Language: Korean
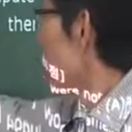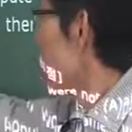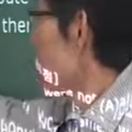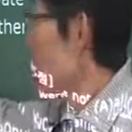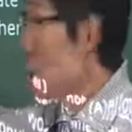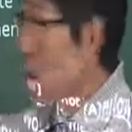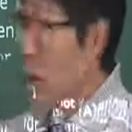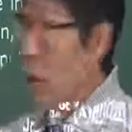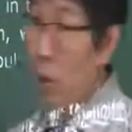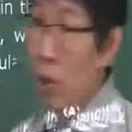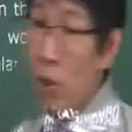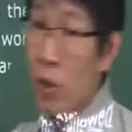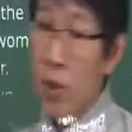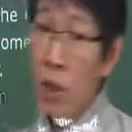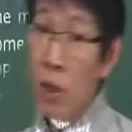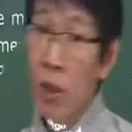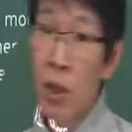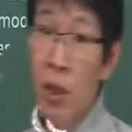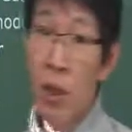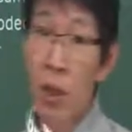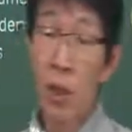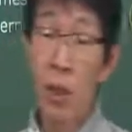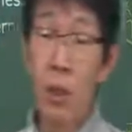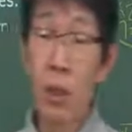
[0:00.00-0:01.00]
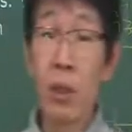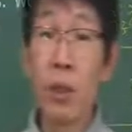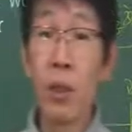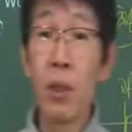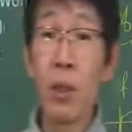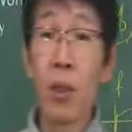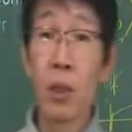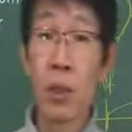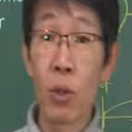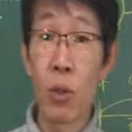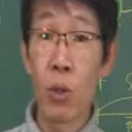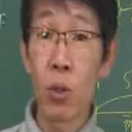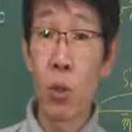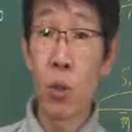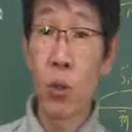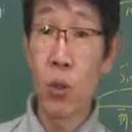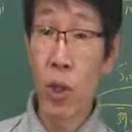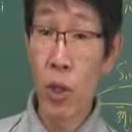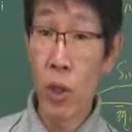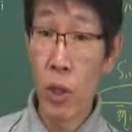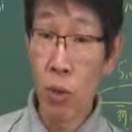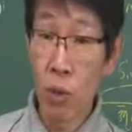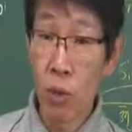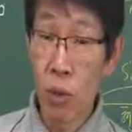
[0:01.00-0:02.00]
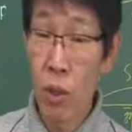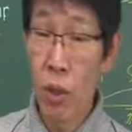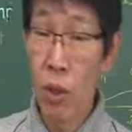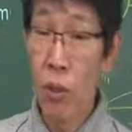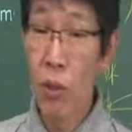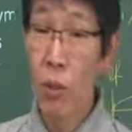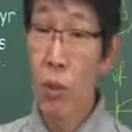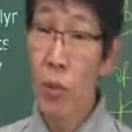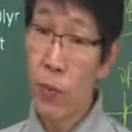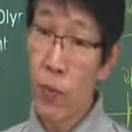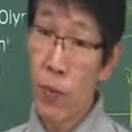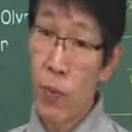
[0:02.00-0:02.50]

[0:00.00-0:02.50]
상태 변화를 나타내는 이형식 동사 뒤에